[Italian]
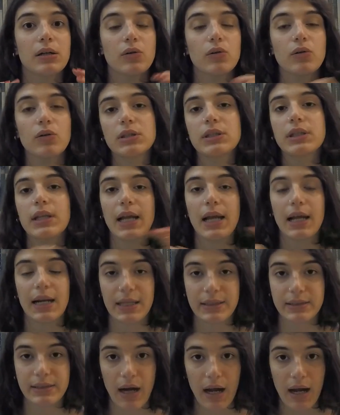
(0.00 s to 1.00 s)
oltre
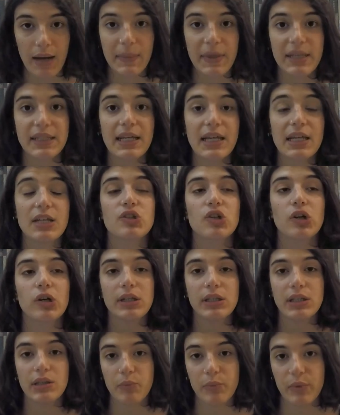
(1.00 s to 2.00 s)
alla trama dei
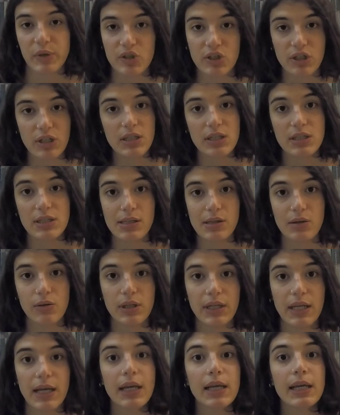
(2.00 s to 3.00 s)
giochi di
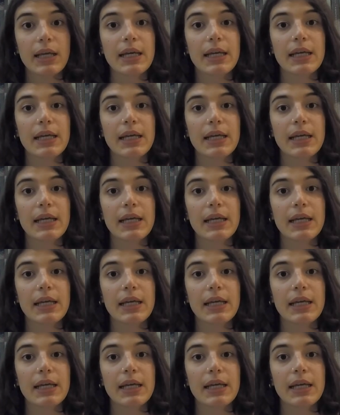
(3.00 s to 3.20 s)
impaginazione